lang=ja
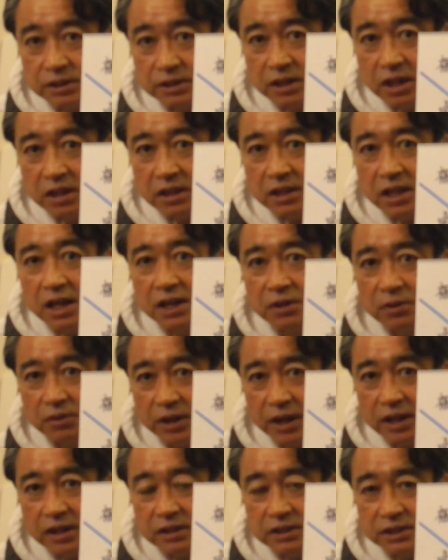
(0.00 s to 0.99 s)
使いたいよ
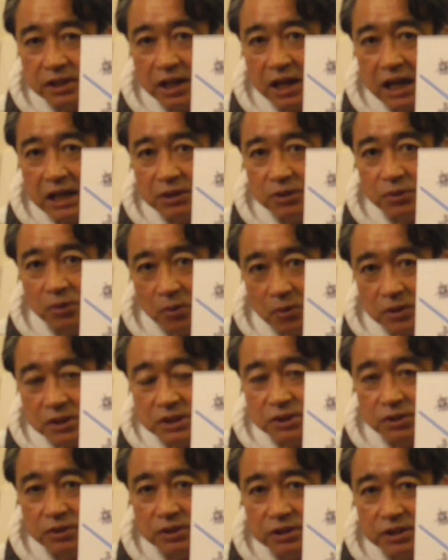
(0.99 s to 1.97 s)
ねセカンド野
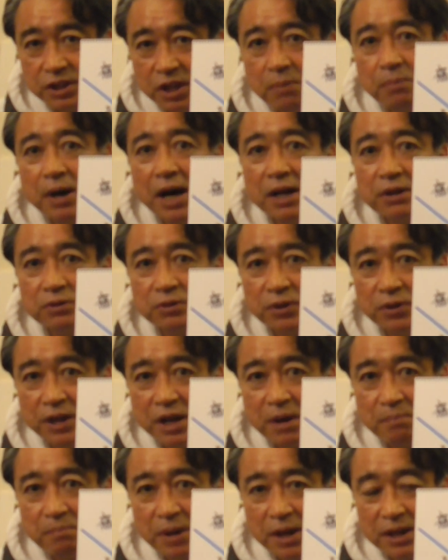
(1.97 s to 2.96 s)
口という手もあるのよ
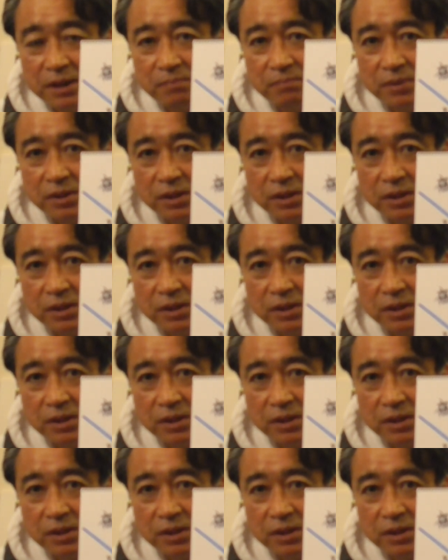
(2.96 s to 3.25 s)
やっぱり